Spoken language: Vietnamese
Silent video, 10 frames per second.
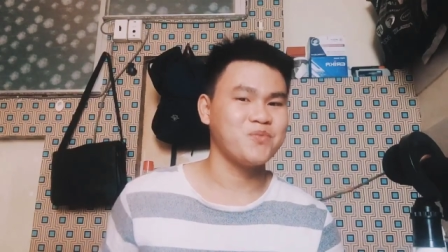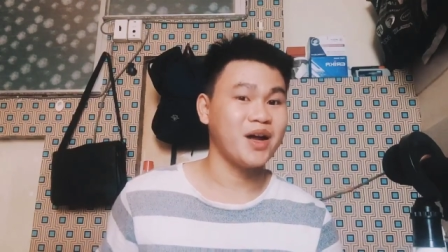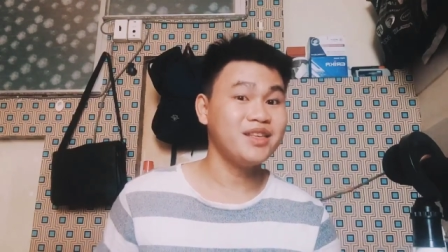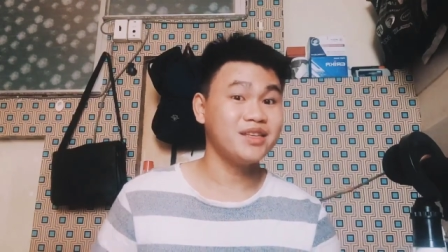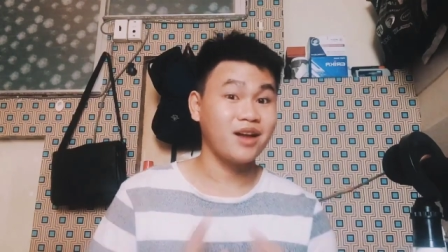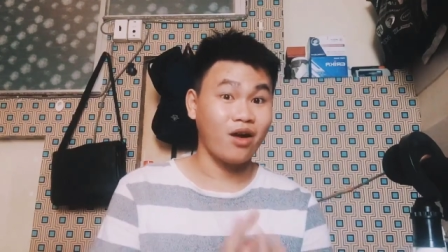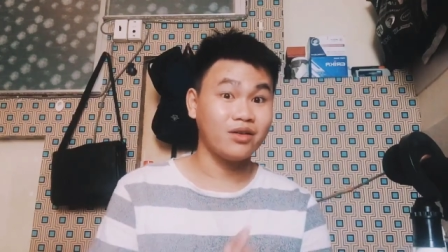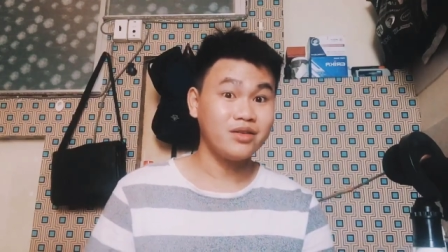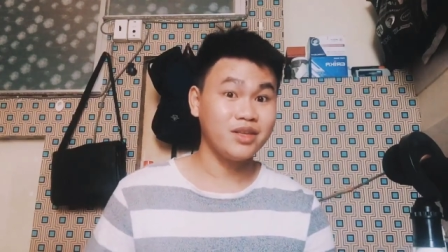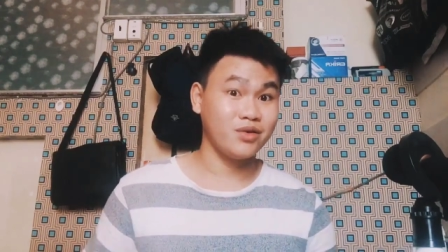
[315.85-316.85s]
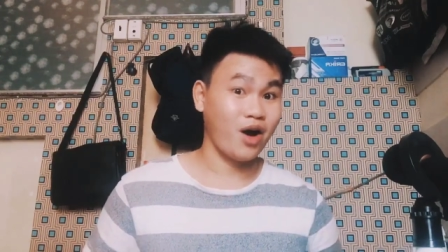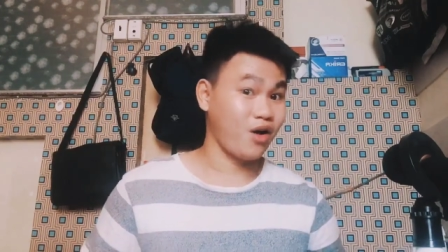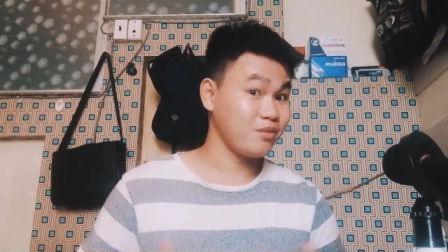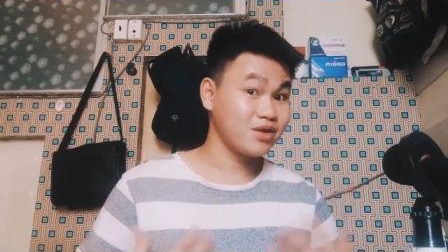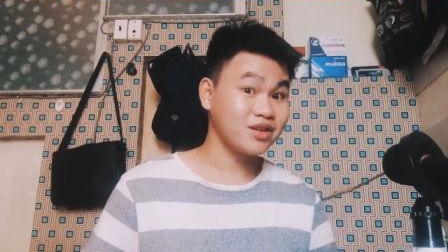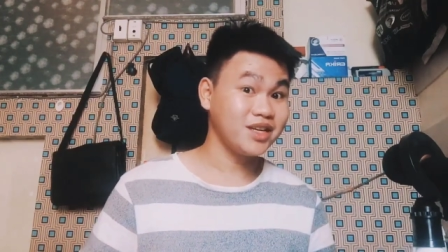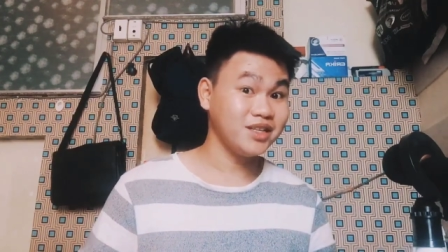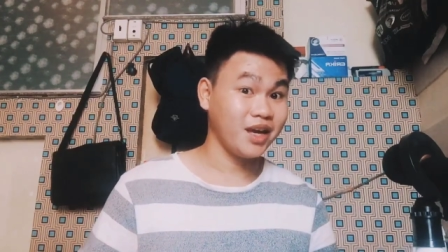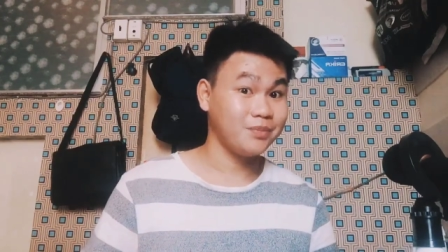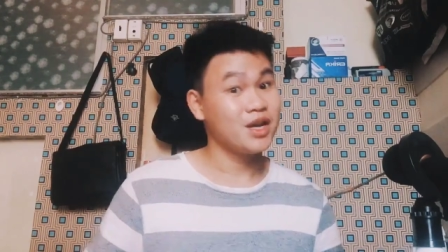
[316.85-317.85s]
Bởi vì họ nói nhiều họ mới có kinh
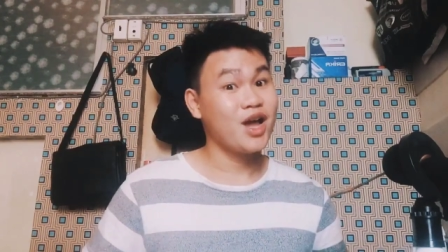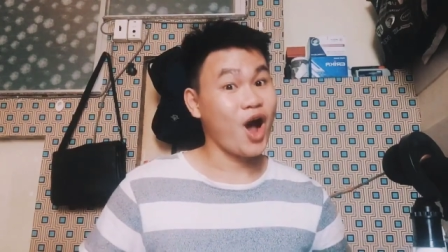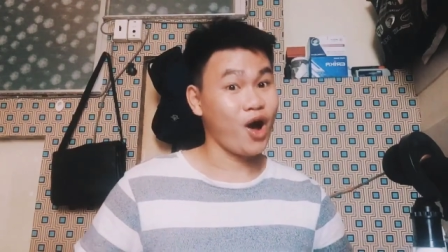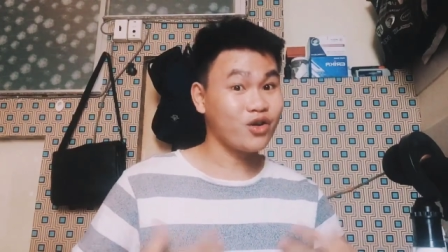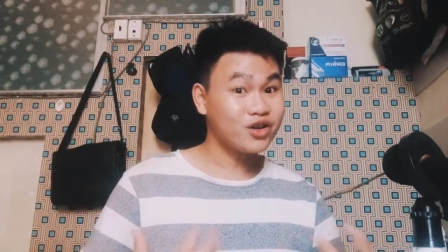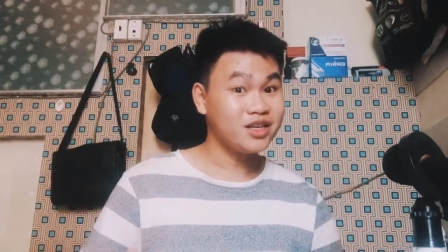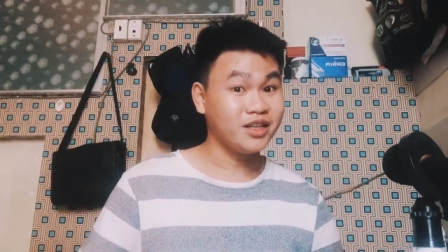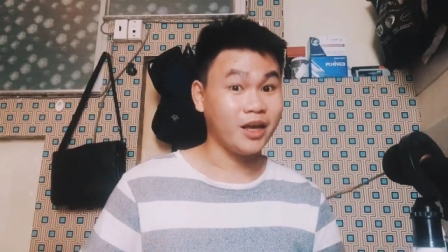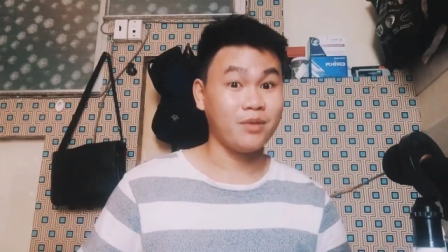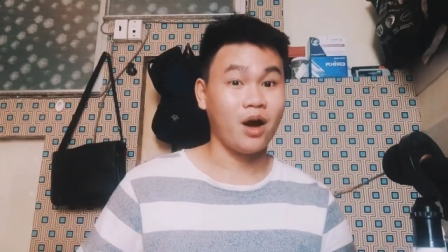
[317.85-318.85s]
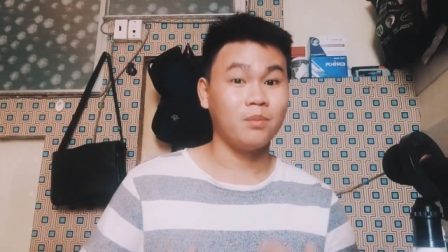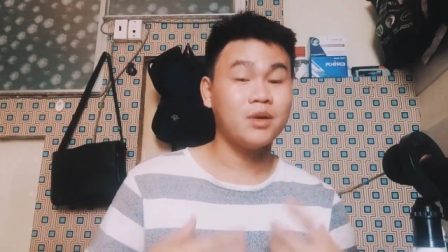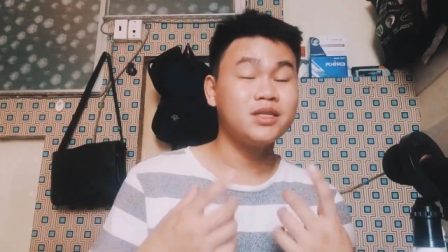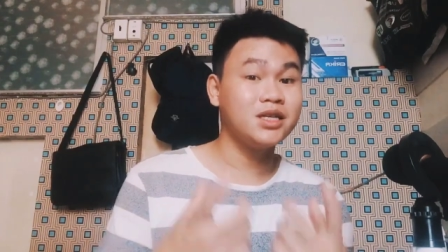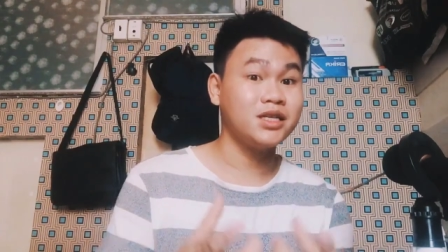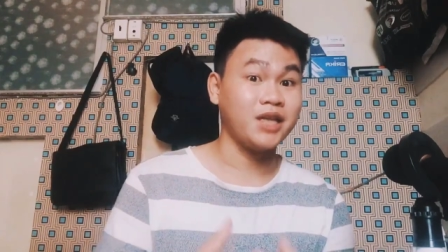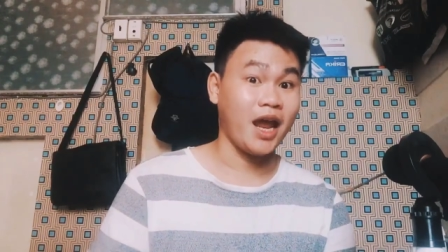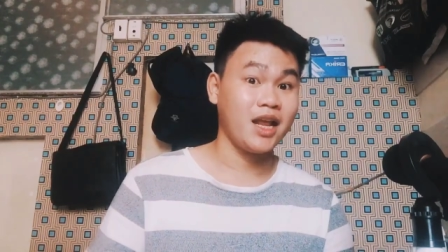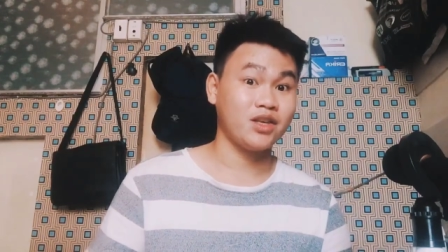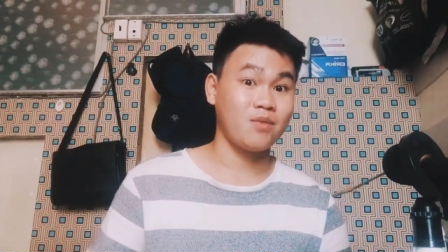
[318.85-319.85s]
nghiệm, họ có kinh nghiệm họ mới chia
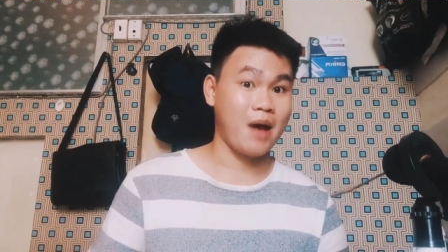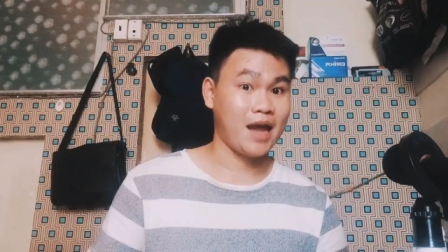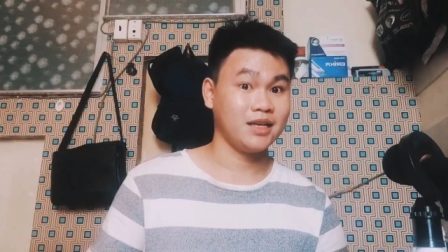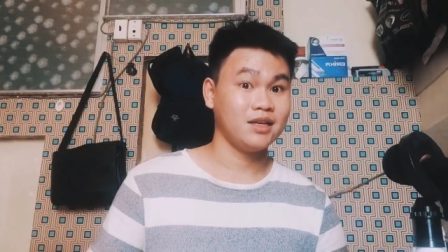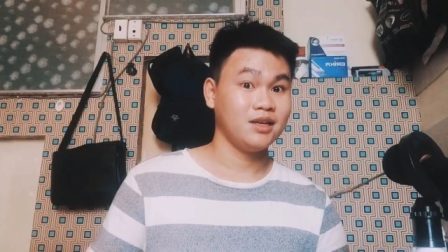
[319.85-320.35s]
sẻ lại cho bạn.